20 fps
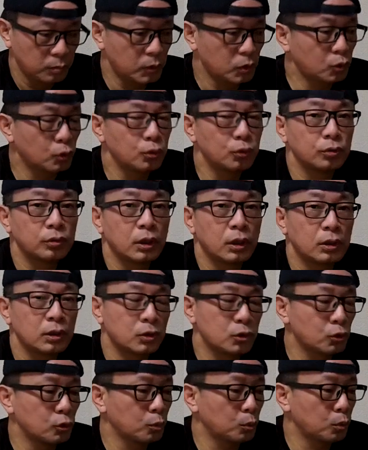いそういう感
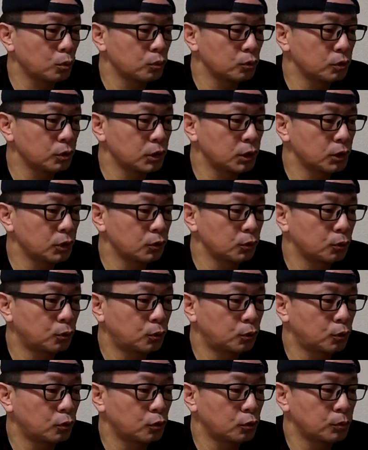じちょっと僕の近況
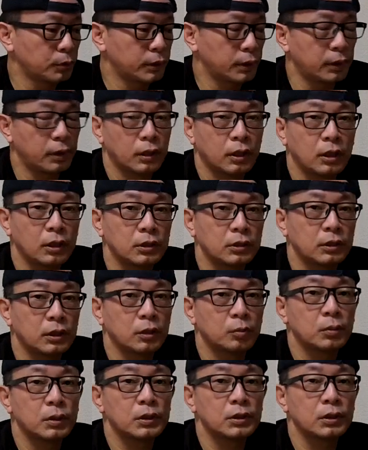報告みたいな感じにな
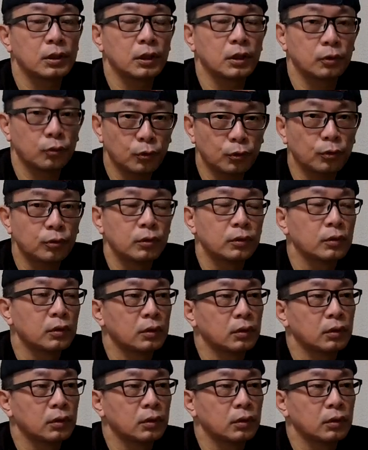りましたけど